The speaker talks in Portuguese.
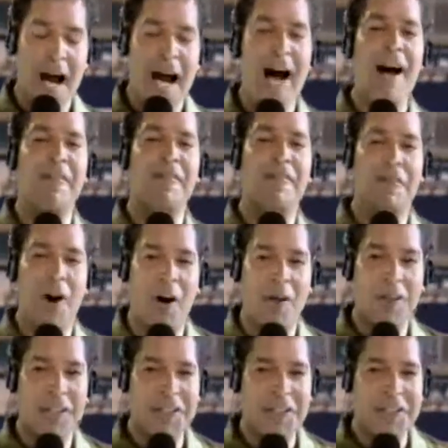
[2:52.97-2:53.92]
A
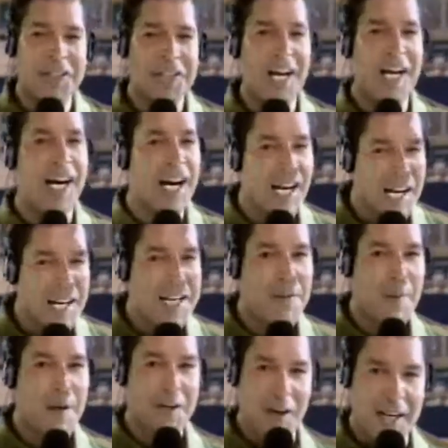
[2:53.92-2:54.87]
volta de
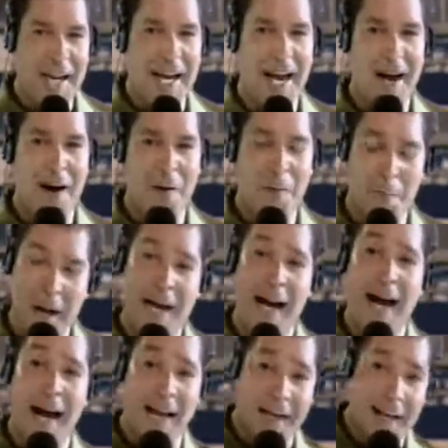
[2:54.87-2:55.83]
Jeane Benoliel
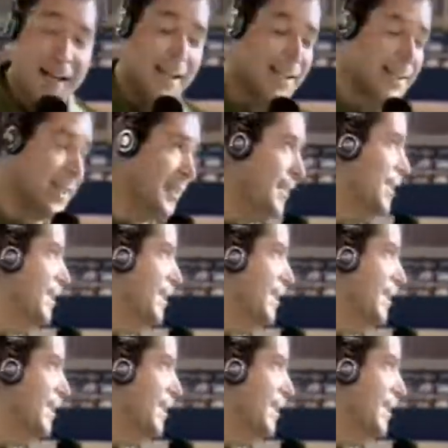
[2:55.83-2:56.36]
para a arena.